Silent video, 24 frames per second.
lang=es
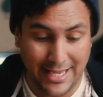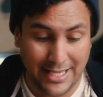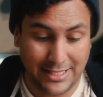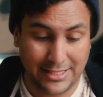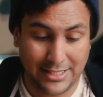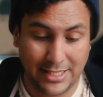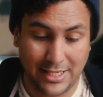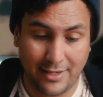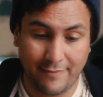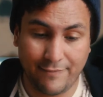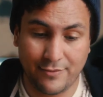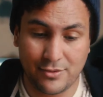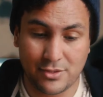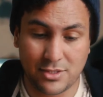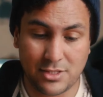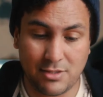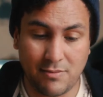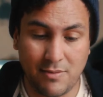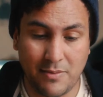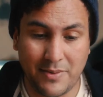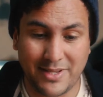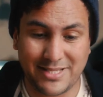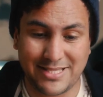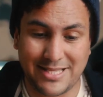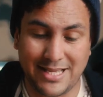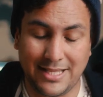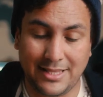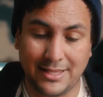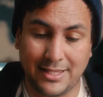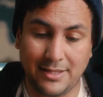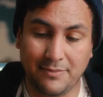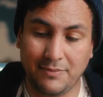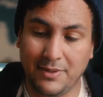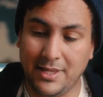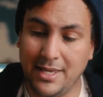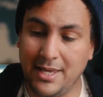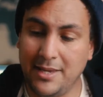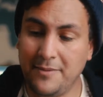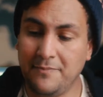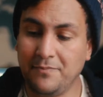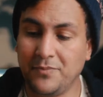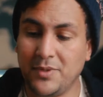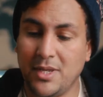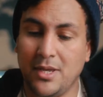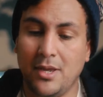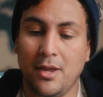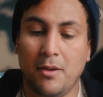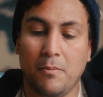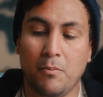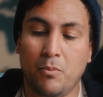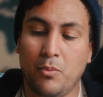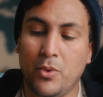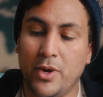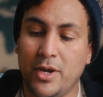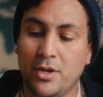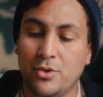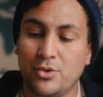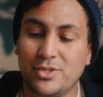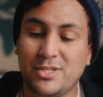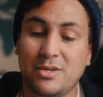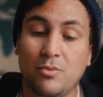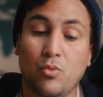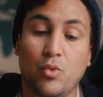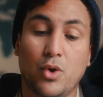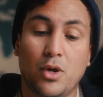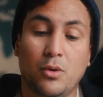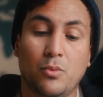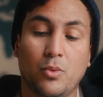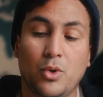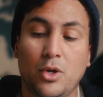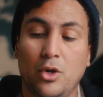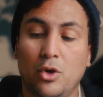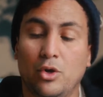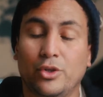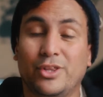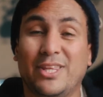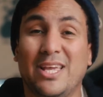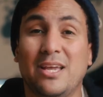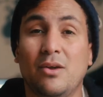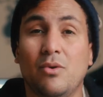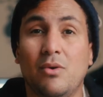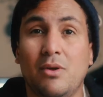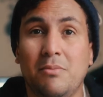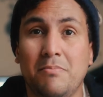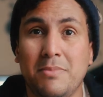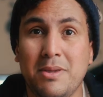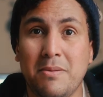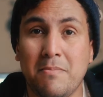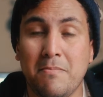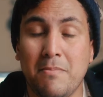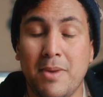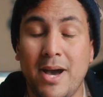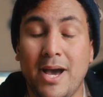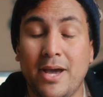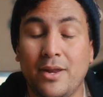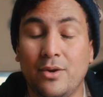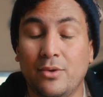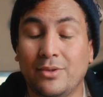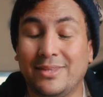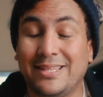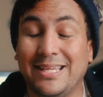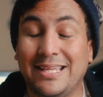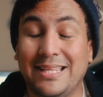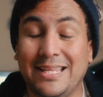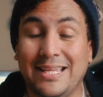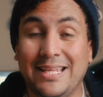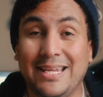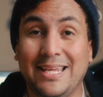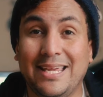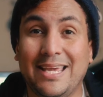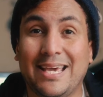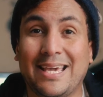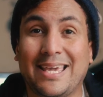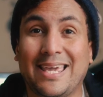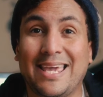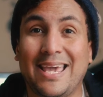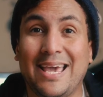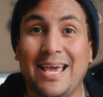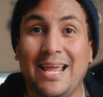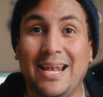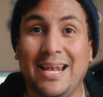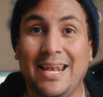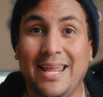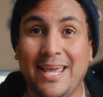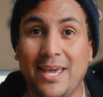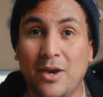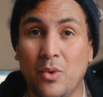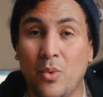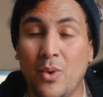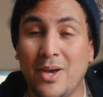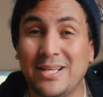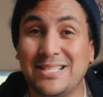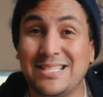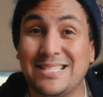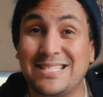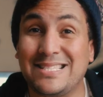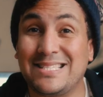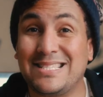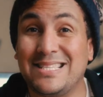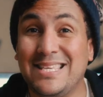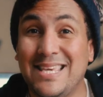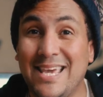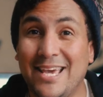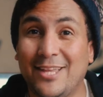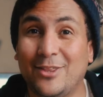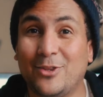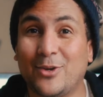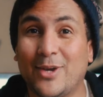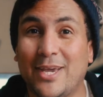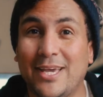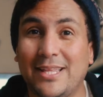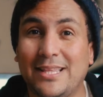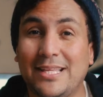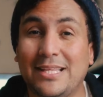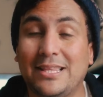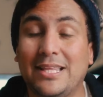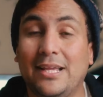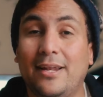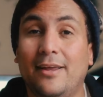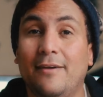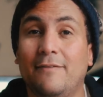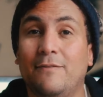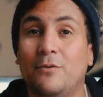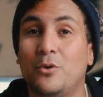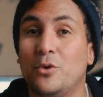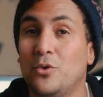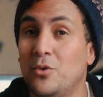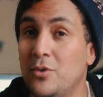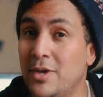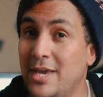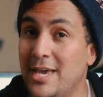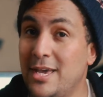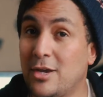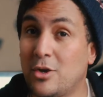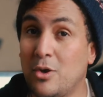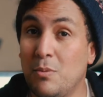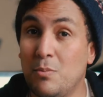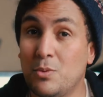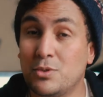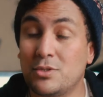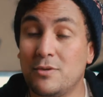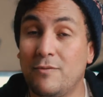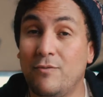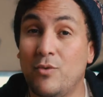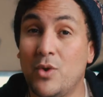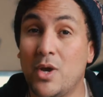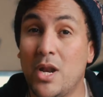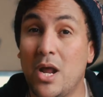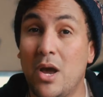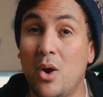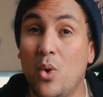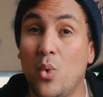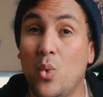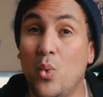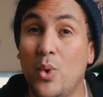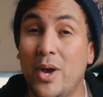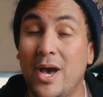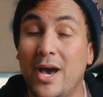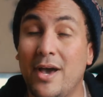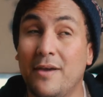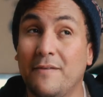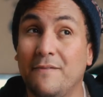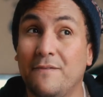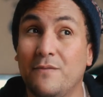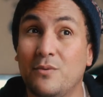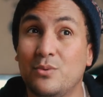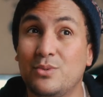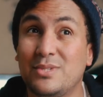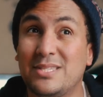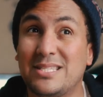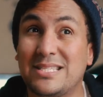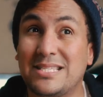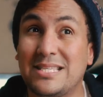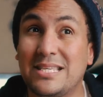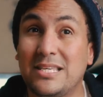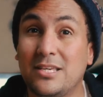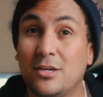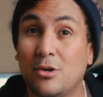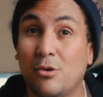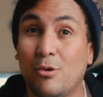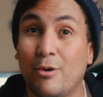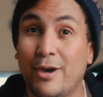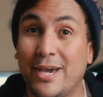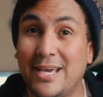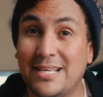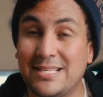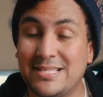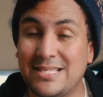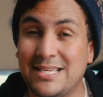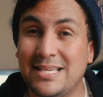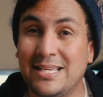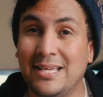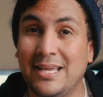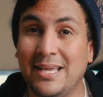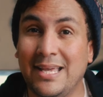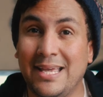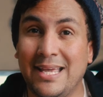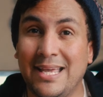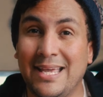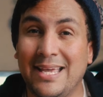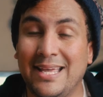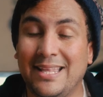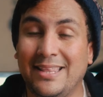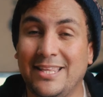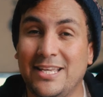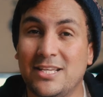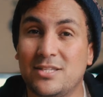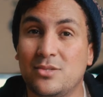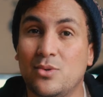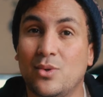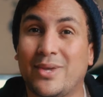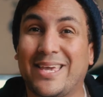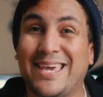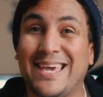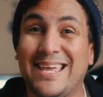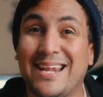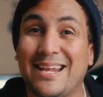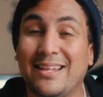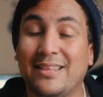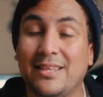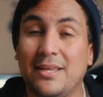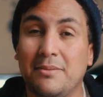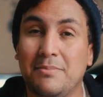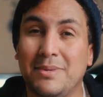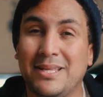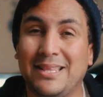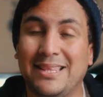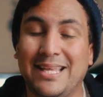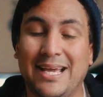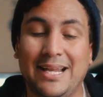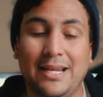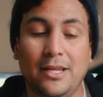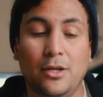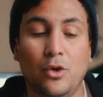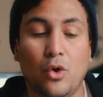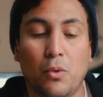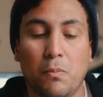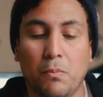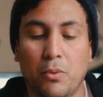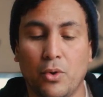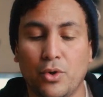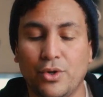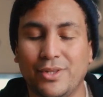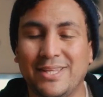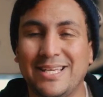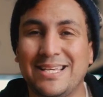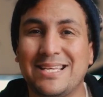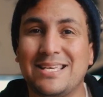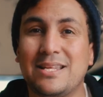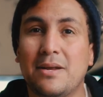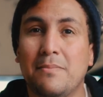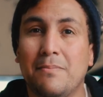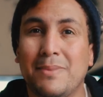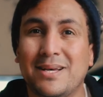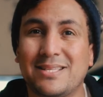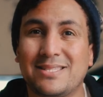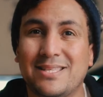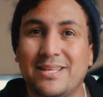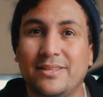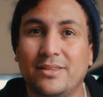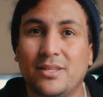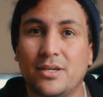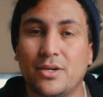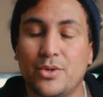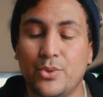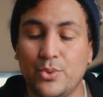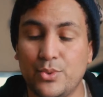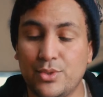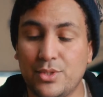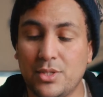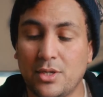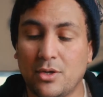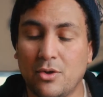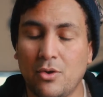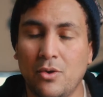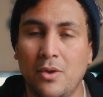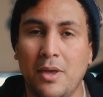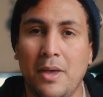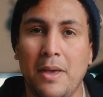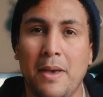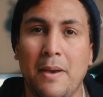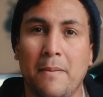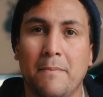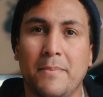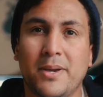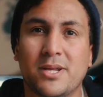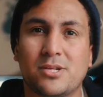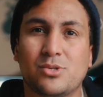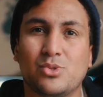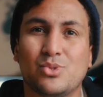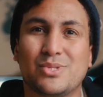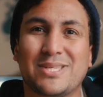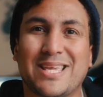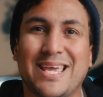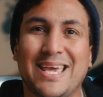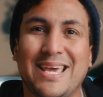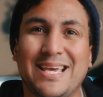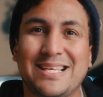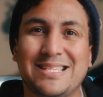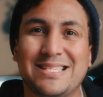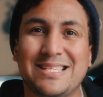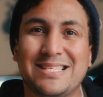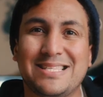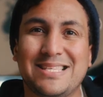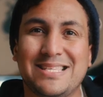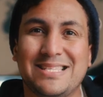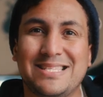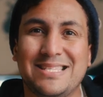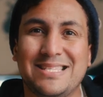El teléfono se ve bastante bien. Bueno, si vuelvo y lo tengo en mis manos, te diría que a leguas siento que este teléfono es como si fuera un iPhone 5S de esos que eran de metal y los bordes eran bastante rústicos, versus que este se